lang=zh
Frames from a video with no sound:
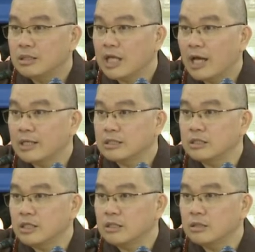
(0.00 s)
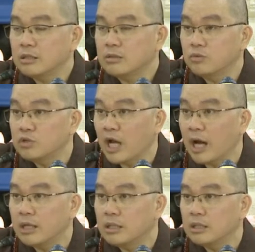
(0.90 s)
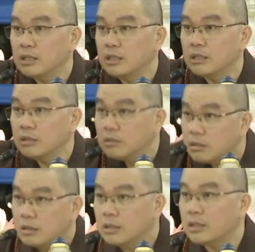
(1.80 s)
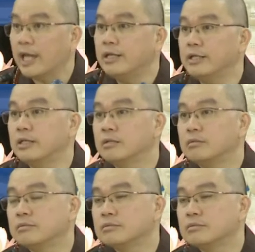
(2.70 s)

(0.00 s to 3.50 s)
一刹那时间无常来临了，